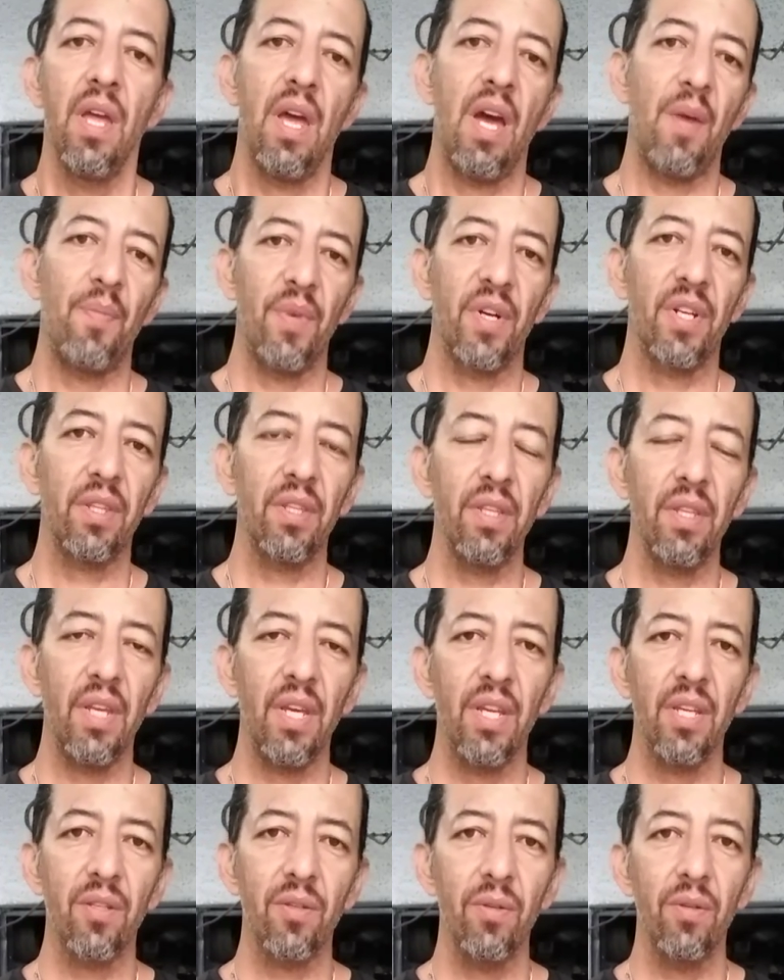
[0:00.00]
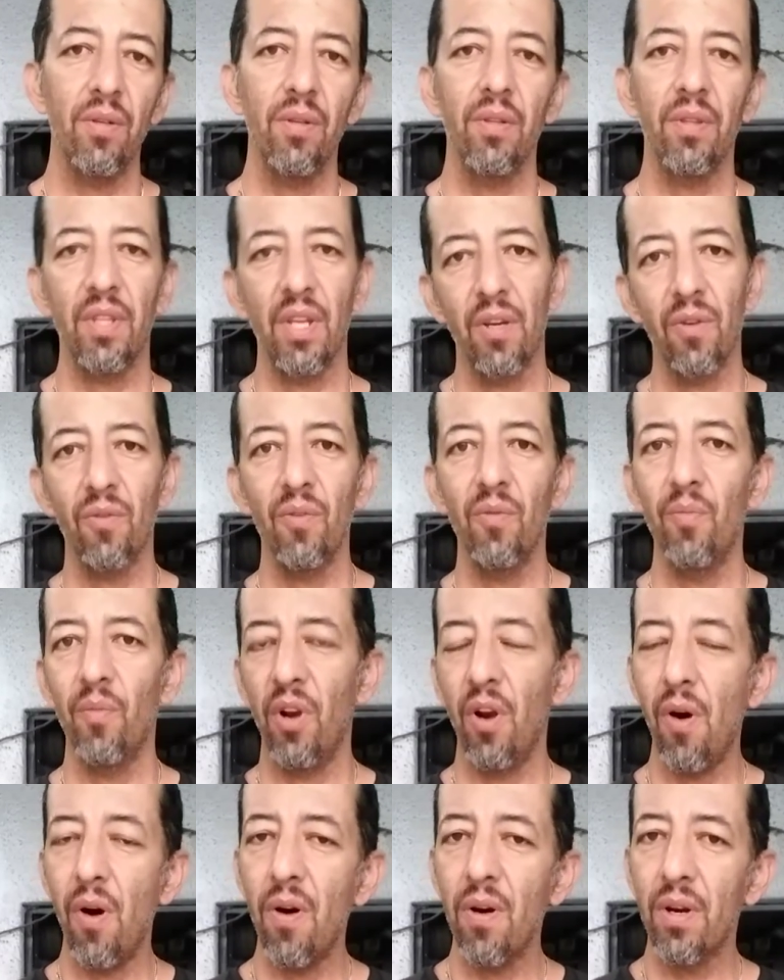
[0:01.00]
Aparte de eso, tengo un
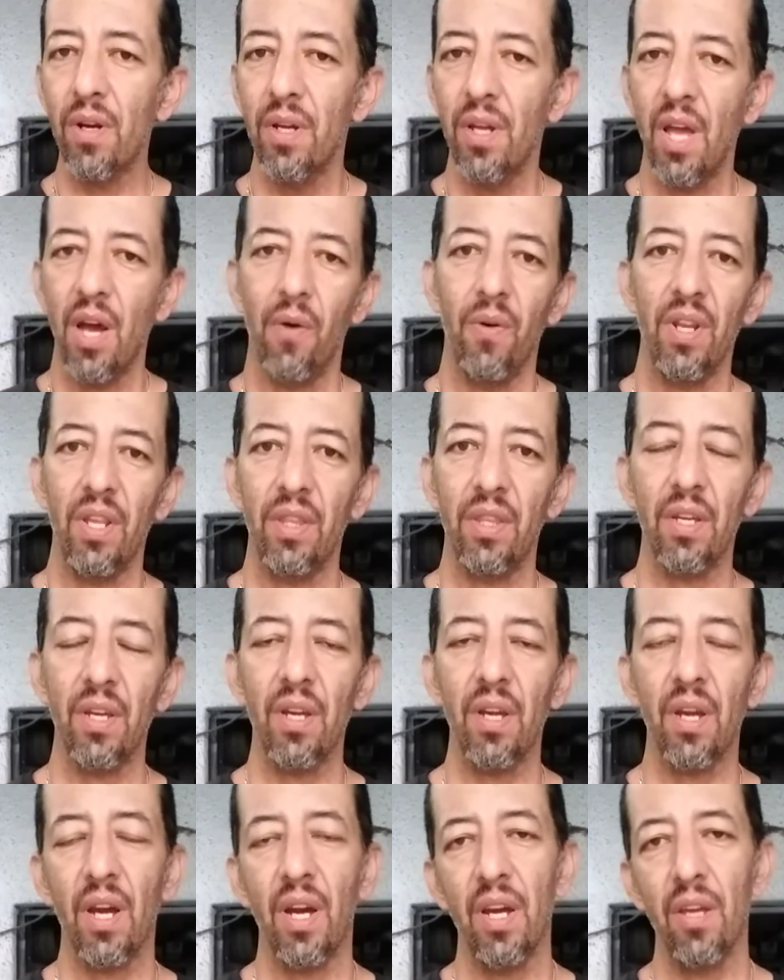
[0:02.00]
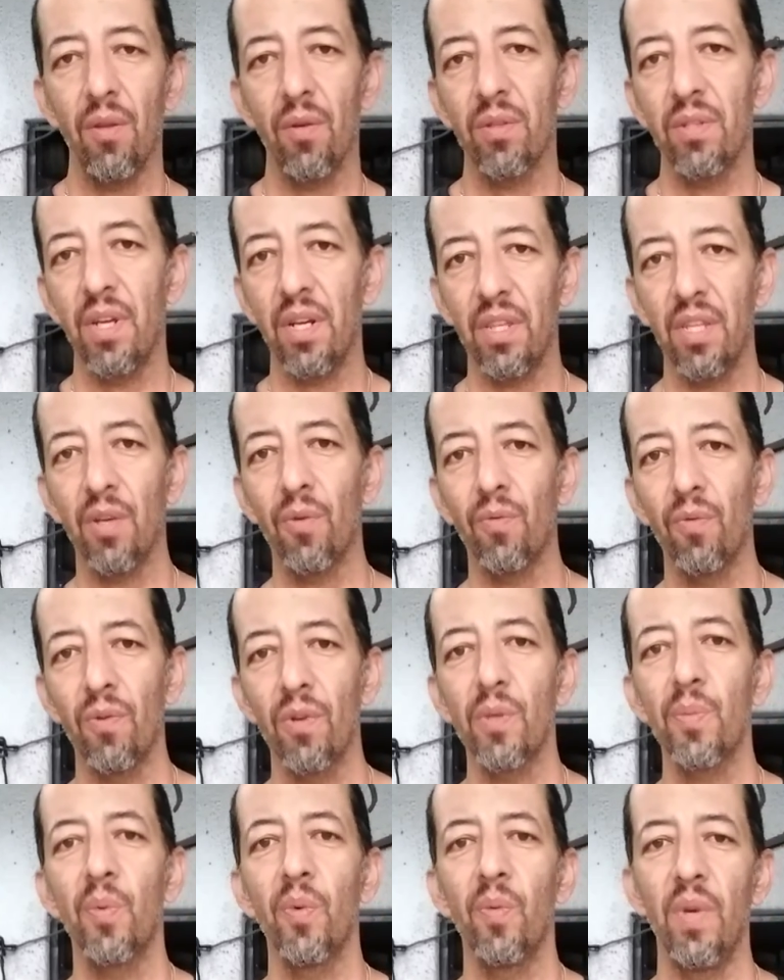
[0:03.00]
blog. Ahorita hay dos
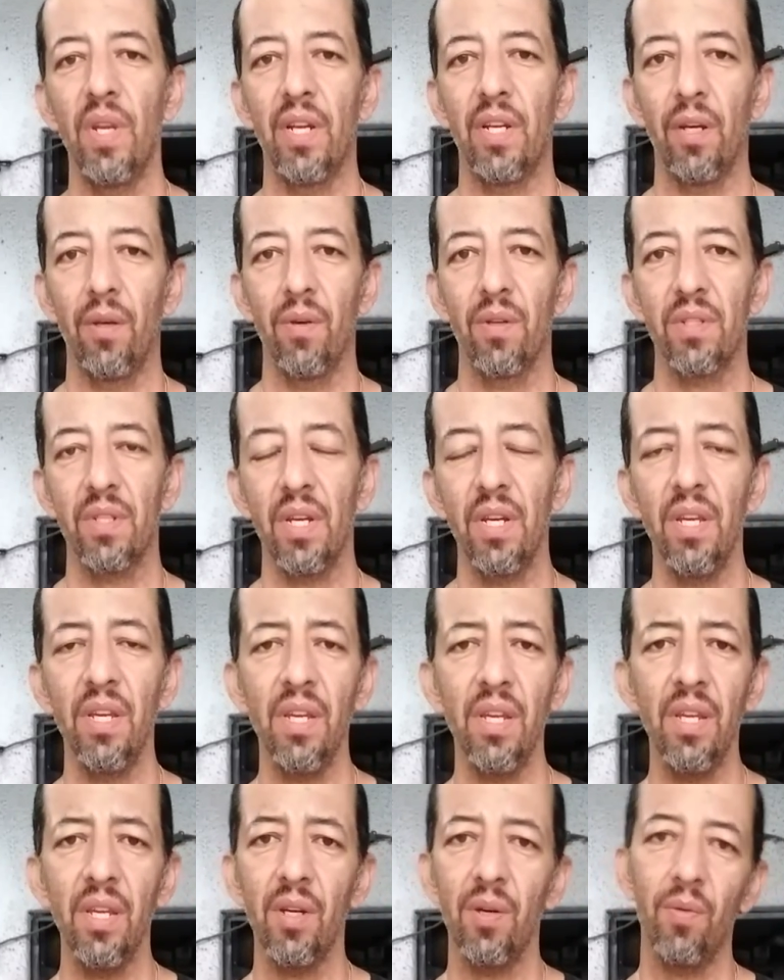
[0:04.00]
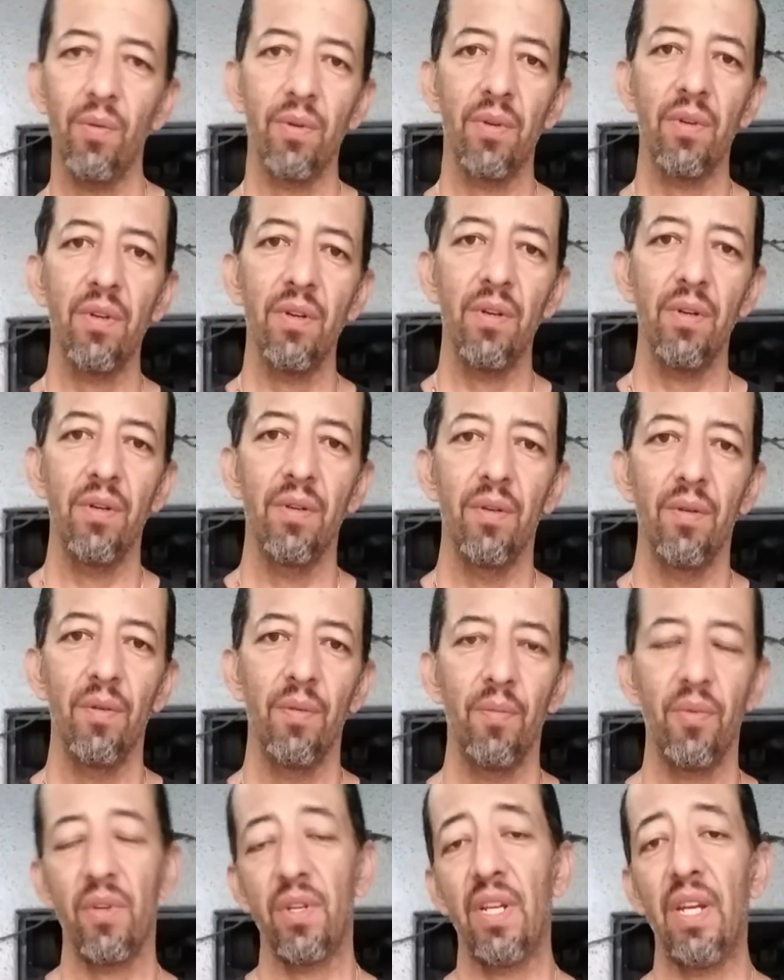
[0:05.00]
artículos publicados ahí. Uno
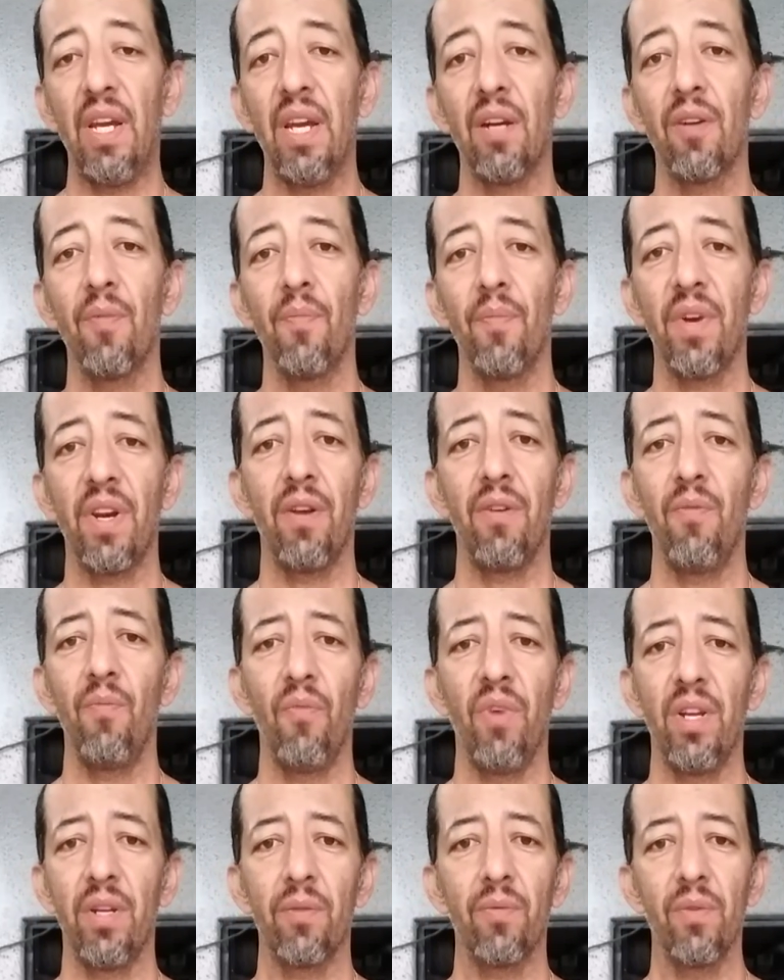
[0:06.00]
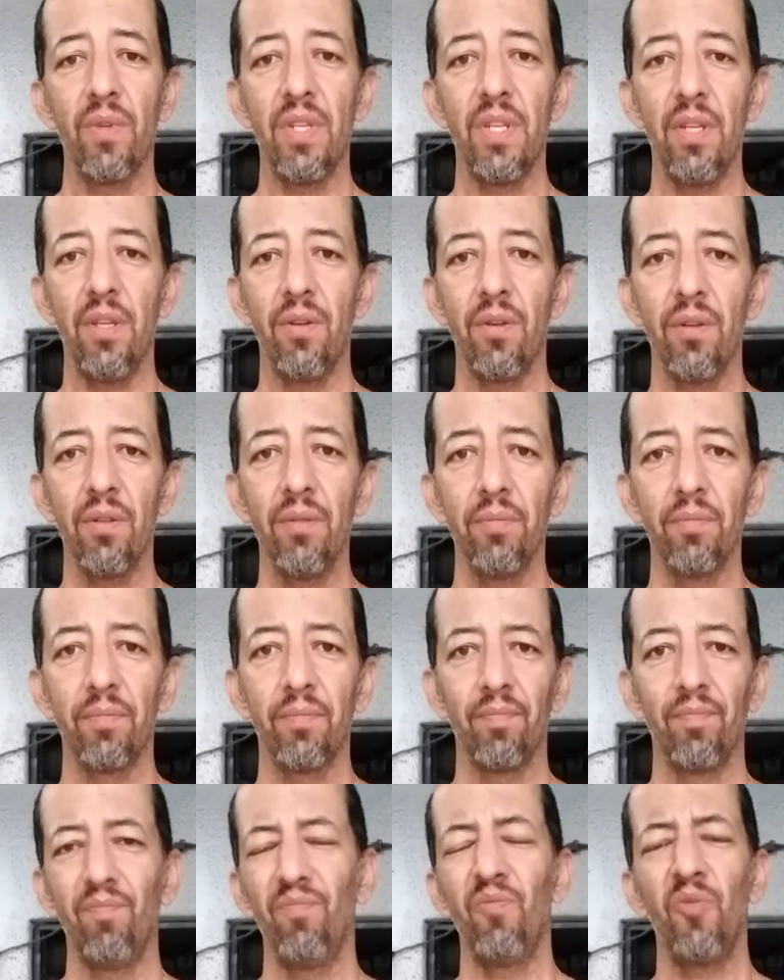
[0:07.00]
por qué comprar un buen cuchillo.
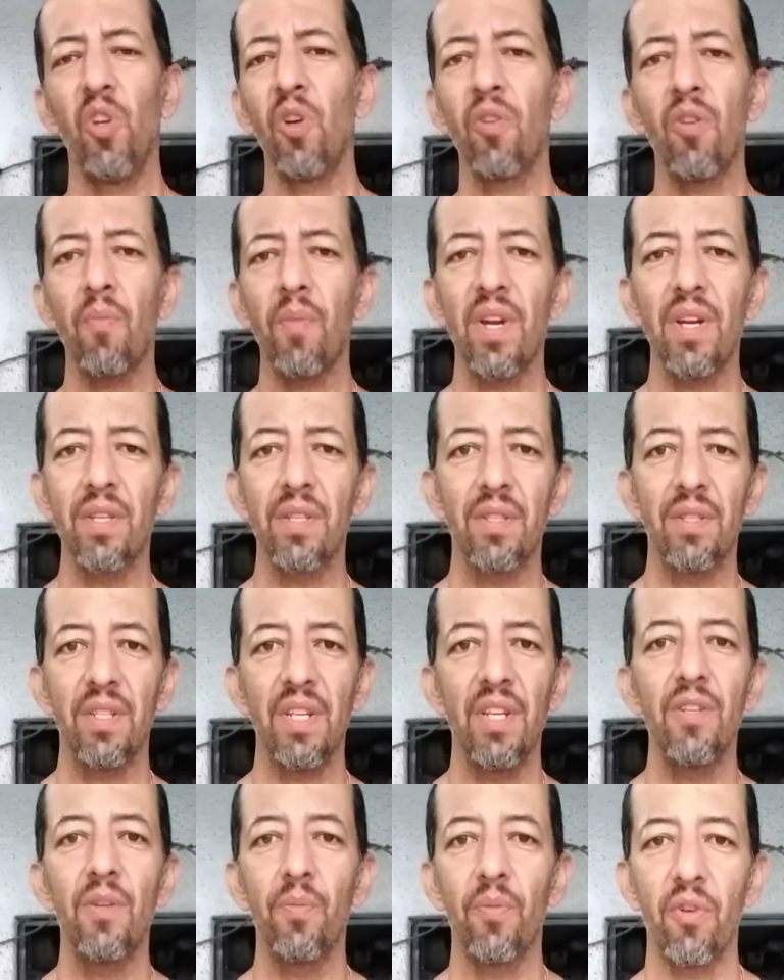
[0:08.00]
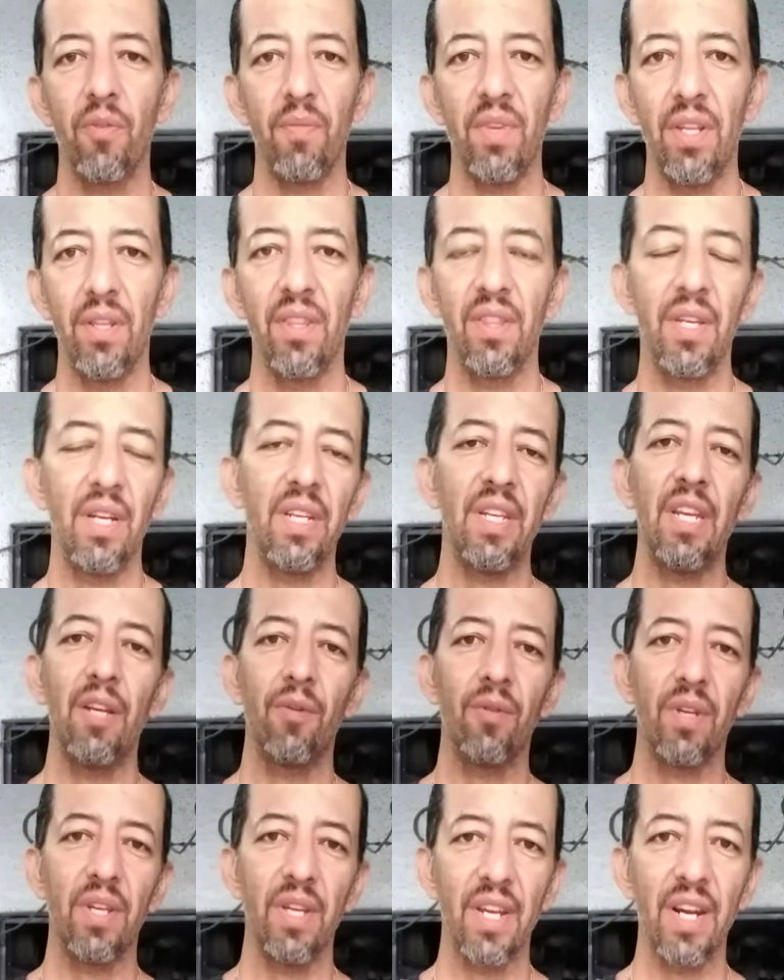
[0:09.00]
No, nomás hecho por mí, de quien
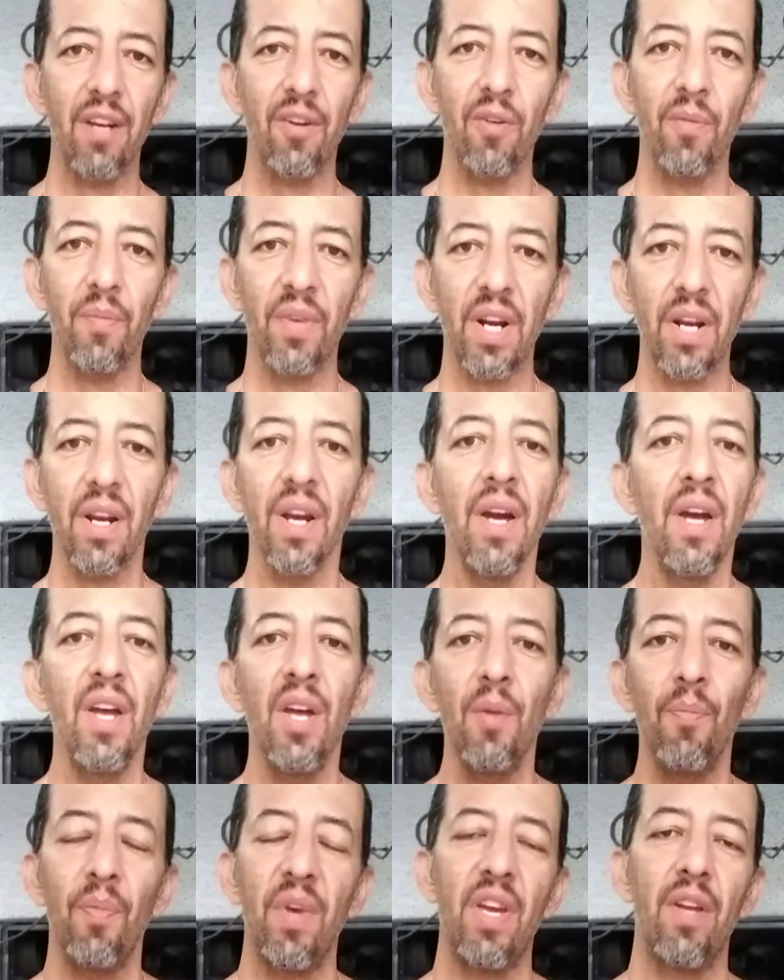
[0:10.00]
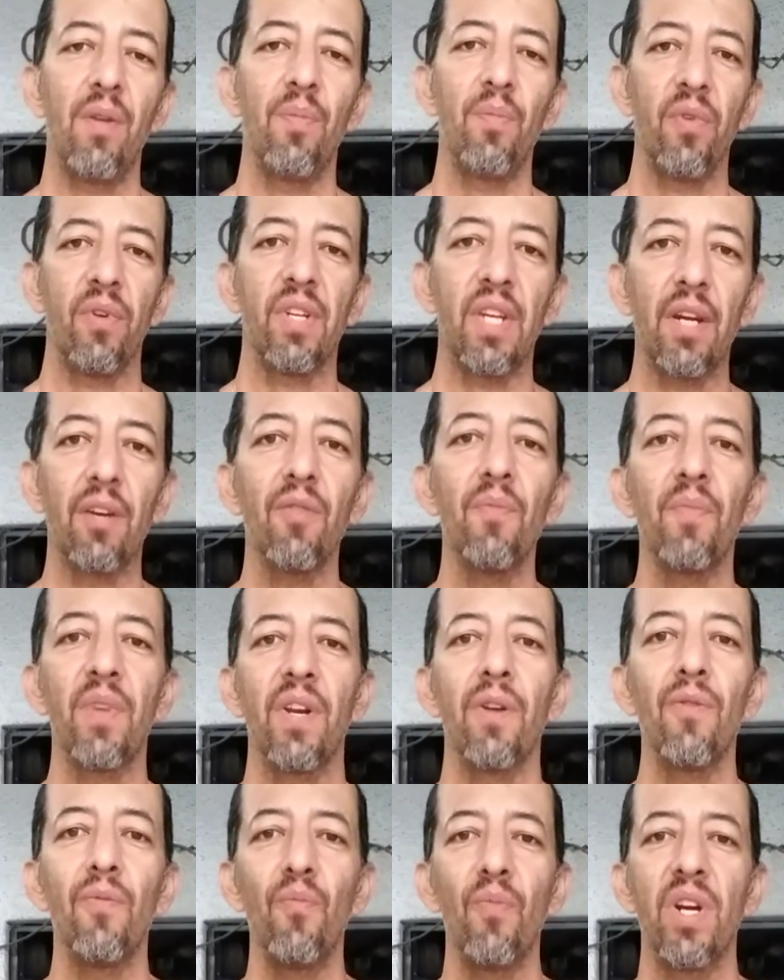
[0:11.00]
lo quieran comprar, pero ¿por qué
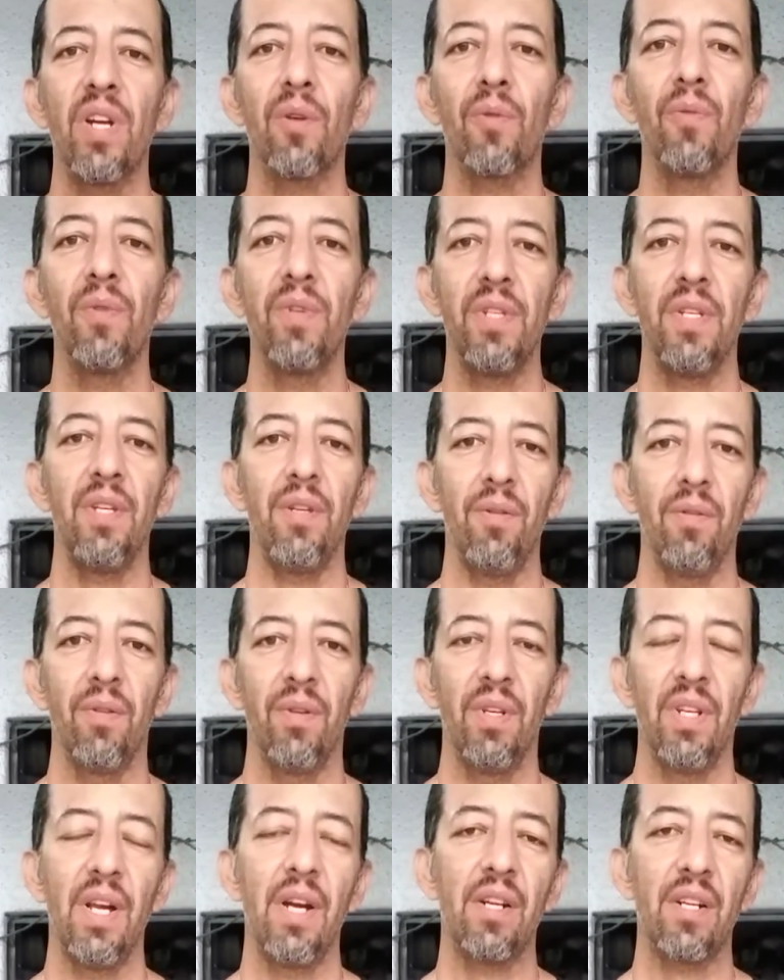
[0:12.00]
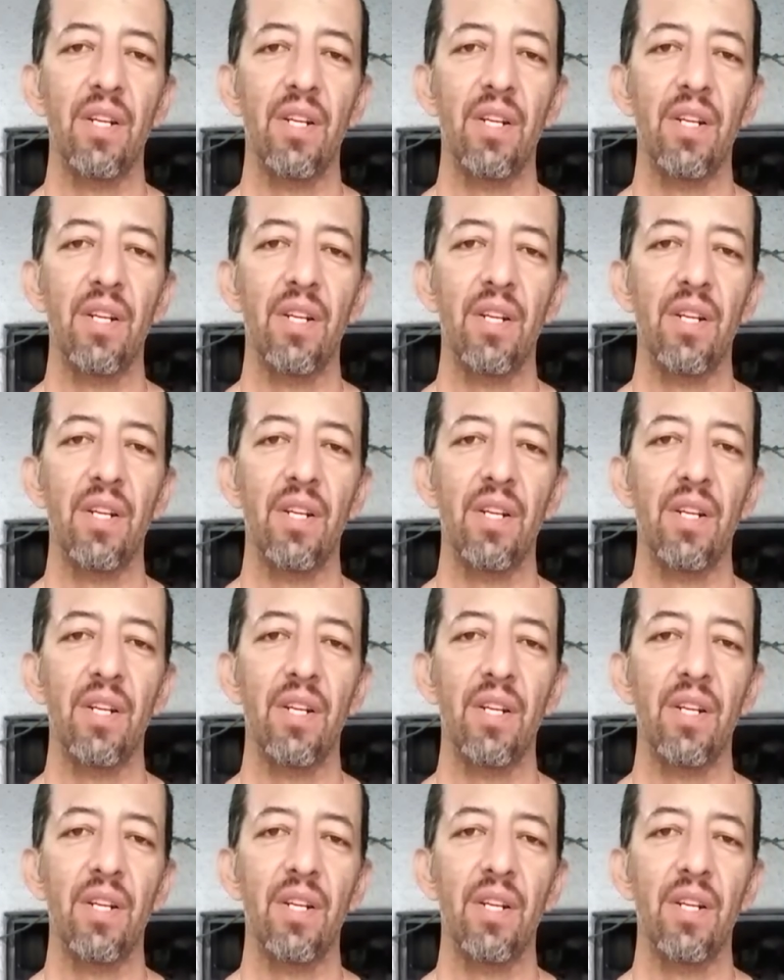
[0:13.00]
comprar un buen cuchillo? La